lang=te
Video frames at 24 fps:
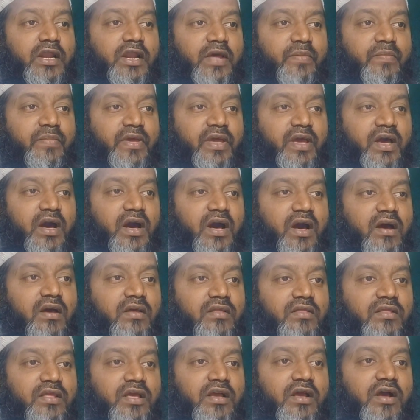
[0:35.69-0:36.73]
రబీ అహ్
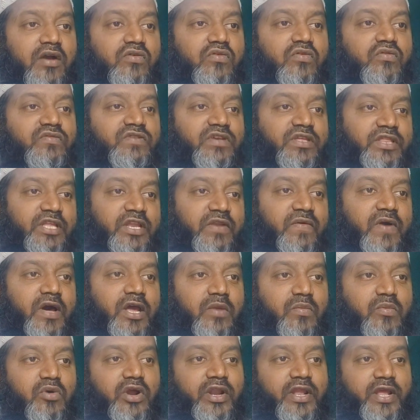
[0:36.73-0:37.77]
తెగకు
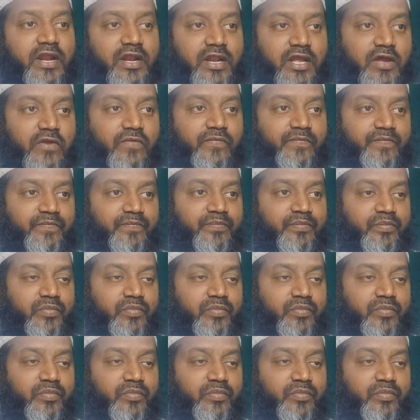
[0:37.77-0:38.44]
చెందినవారము అని అన్నారు